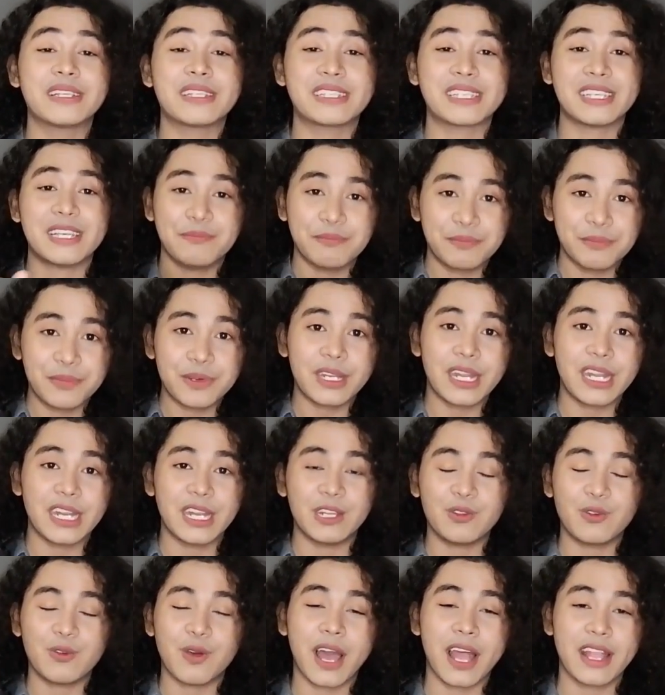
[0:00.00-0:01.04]
Meskipun
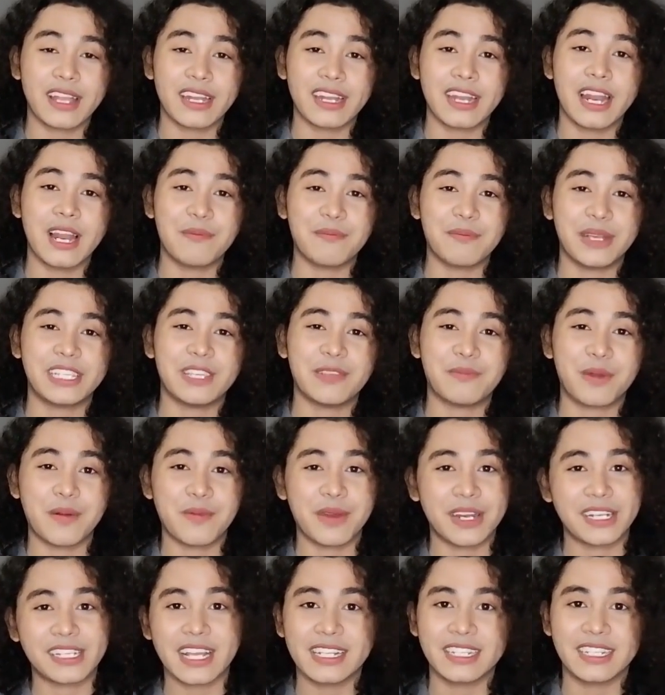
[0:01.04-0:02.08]
ini tuh hanya dalam fiksi
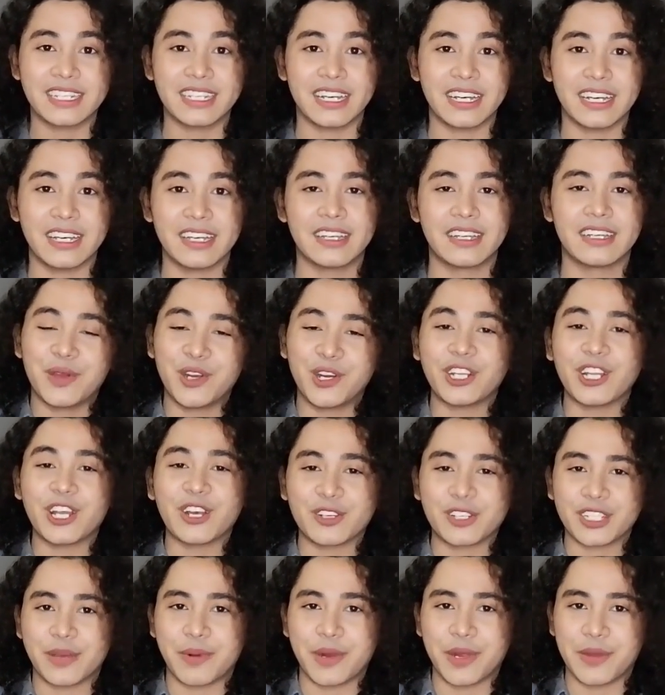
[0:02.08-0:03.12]
penggemar saja. Menurut
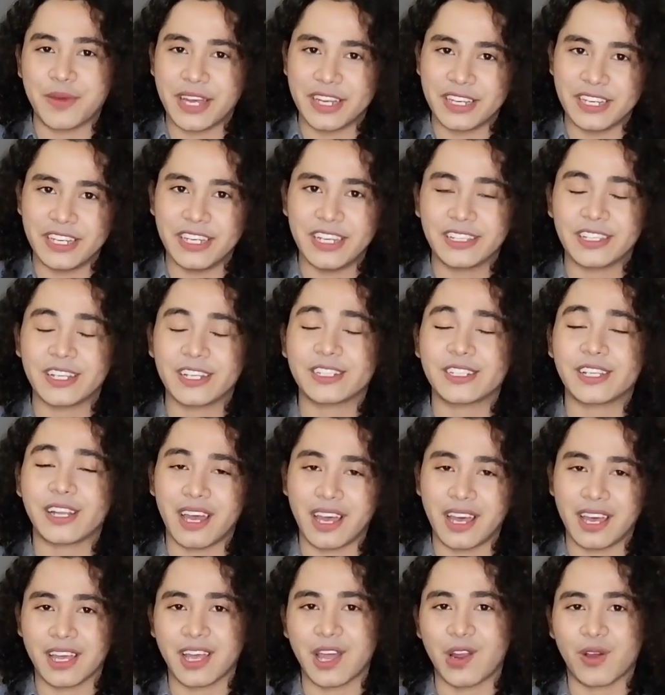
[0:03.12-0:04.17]
aku secara pribadi,
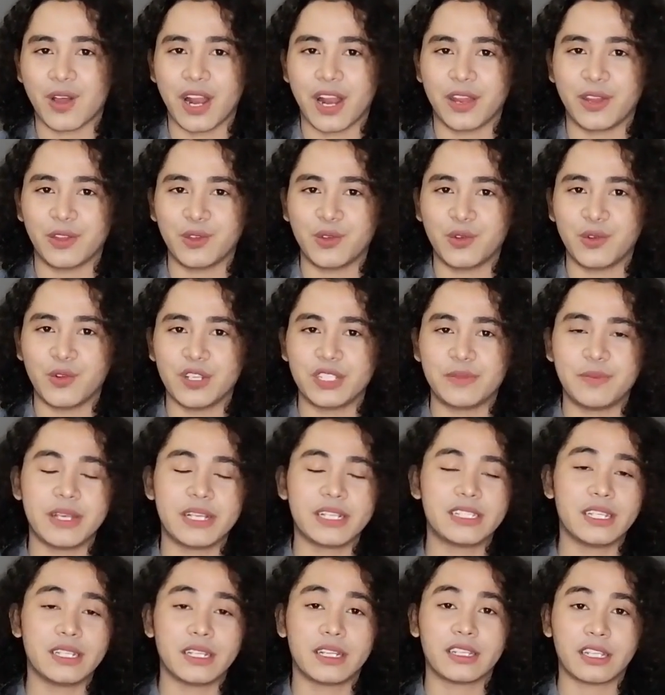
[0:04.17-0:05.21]
terserah kalau kalian tuh nulis
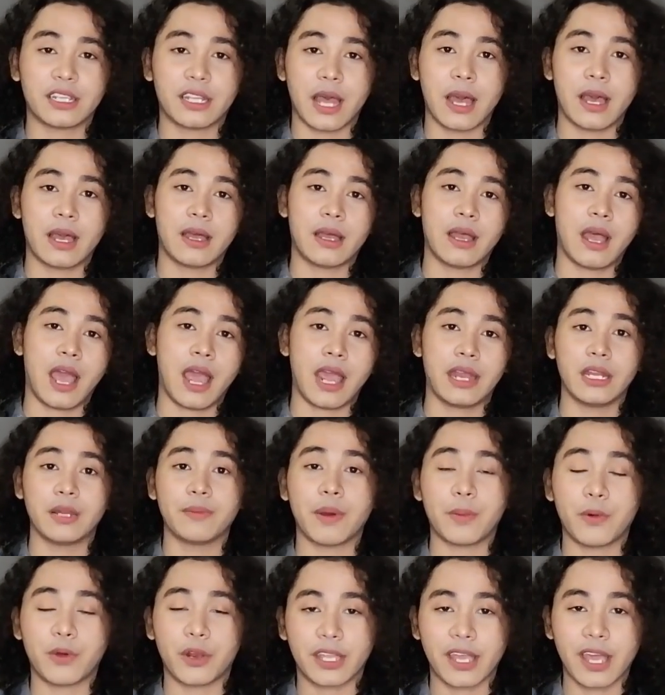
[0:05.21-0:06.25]
fiksi tentang
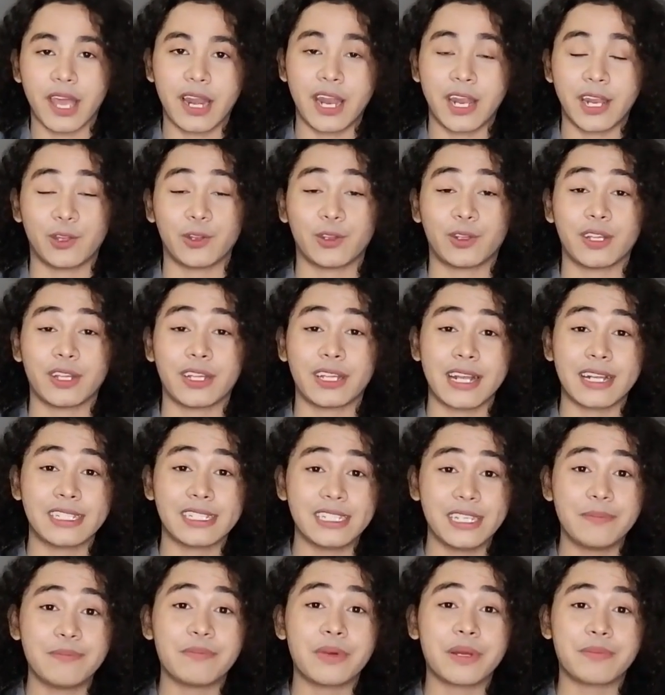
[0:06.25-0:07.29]
idol favorit kalian atau tentang
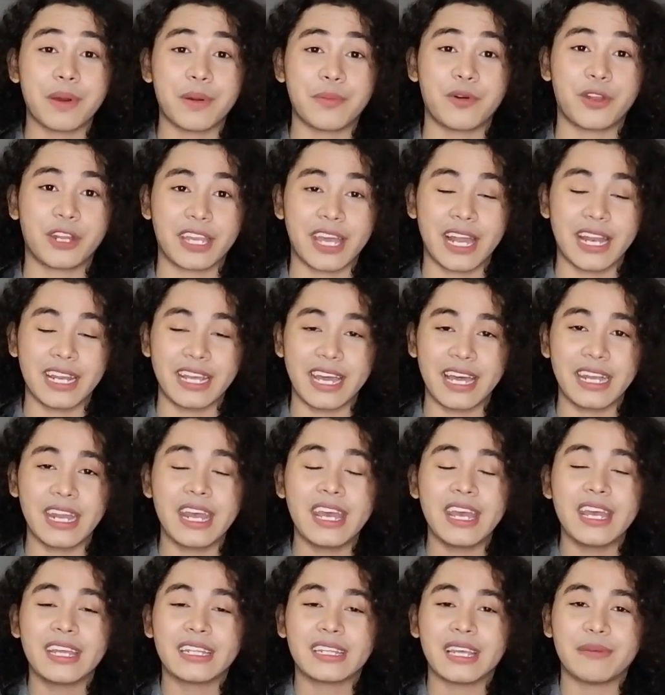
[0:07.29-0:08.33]
shipper favorit kalian,
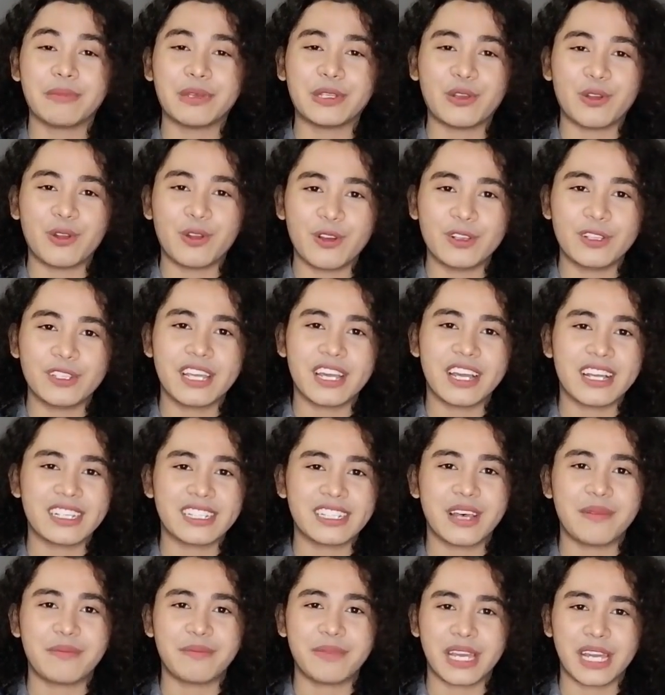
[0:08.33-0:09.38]
tapi tolong
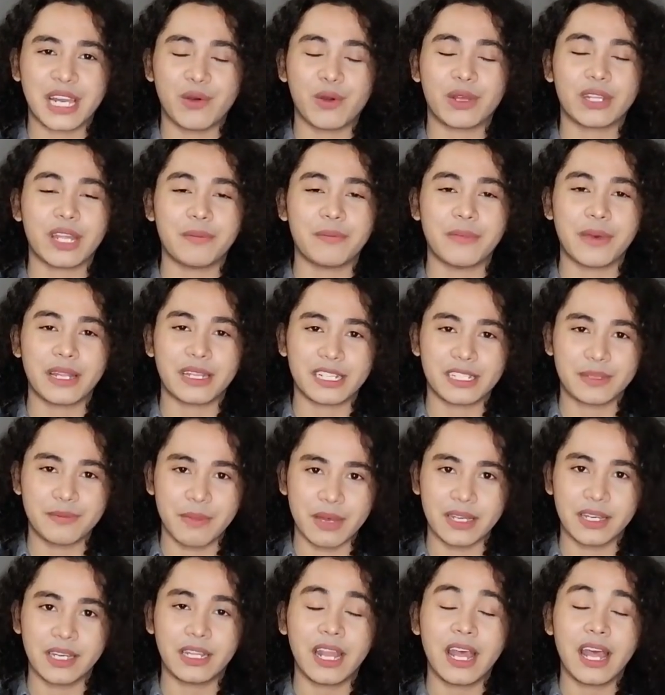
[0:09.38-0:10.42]
jangan sampai kelewatan batas
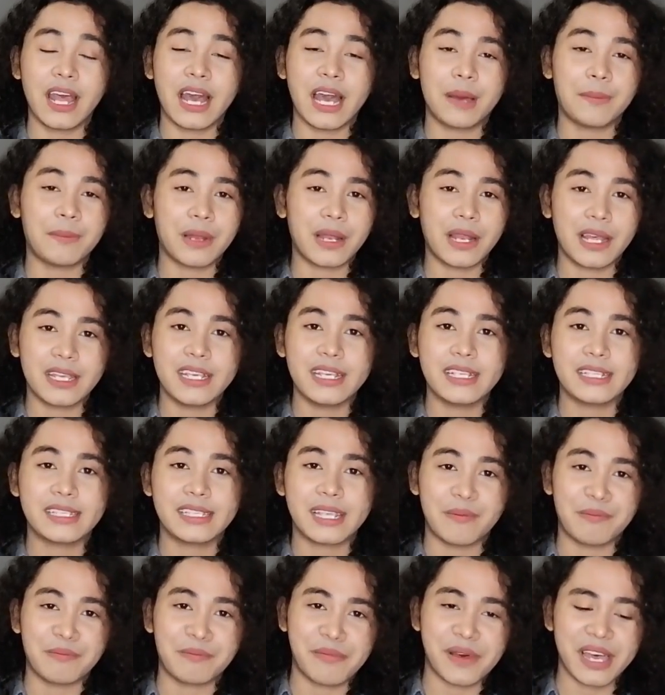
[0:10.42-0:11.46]
banget, apalagi
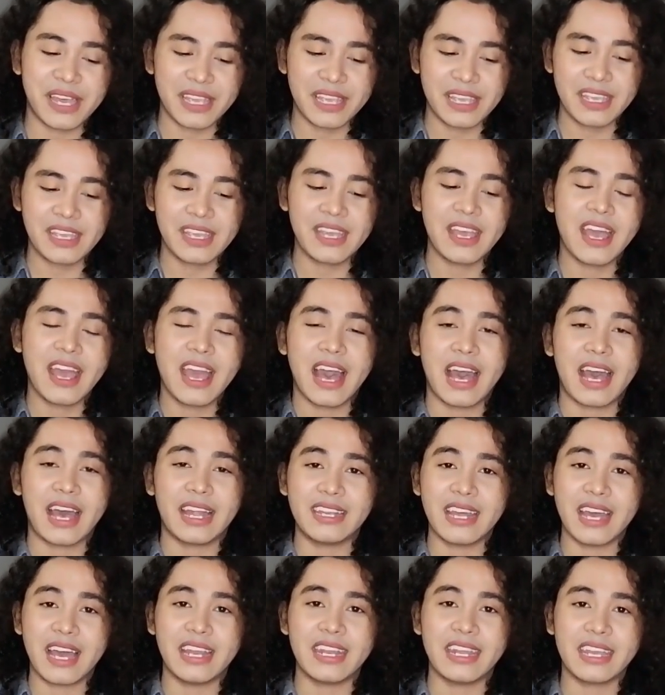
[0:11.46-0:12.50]
sampai
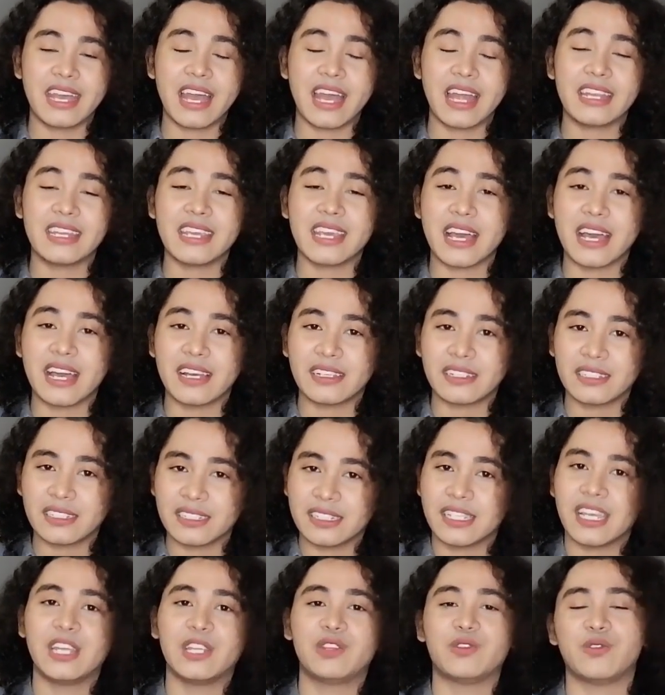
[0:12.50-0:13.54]
ada adegan yang
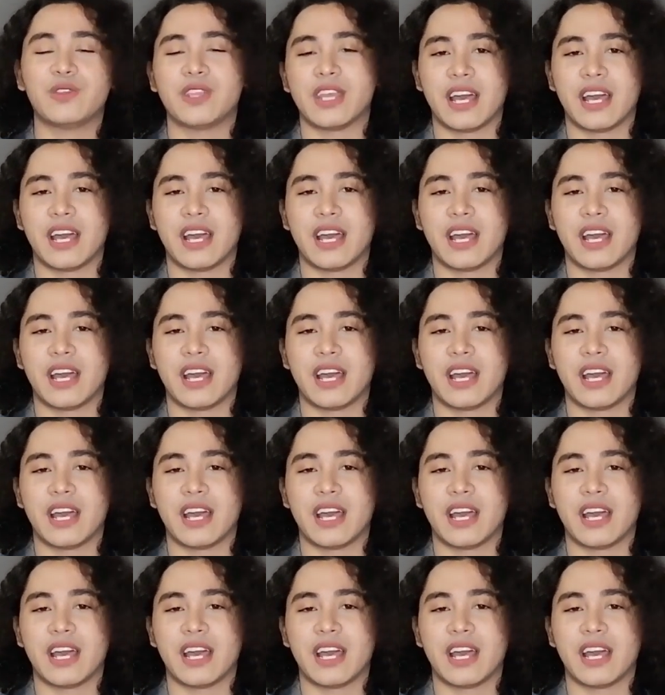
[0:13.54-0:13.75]
itu